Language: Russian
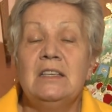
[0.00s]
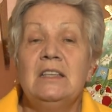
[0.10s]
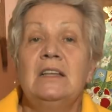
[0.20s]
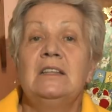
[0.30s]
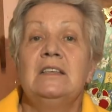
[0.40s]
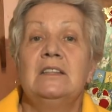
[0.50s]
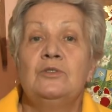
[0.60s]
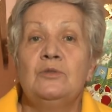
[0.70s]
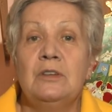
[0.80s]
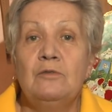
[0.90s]
и не надо
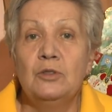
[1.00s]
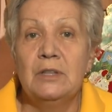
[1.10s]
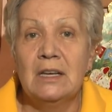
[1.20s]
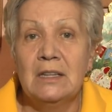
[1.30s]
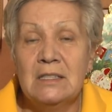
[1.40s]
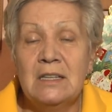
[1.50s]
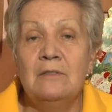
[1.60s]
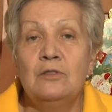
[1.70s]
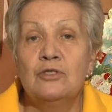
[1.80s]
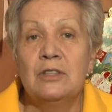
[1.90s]
делать удивленные
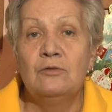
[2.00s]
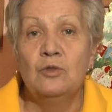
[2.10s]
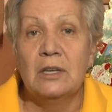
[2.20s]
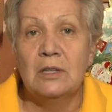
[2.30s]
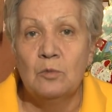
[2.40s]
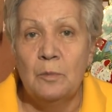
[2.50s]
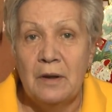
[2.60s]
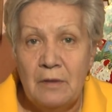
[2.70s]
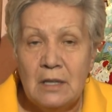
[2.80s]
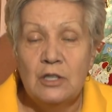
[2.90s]
глаза, вы уже давно к этому
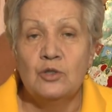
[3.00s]
привыкли,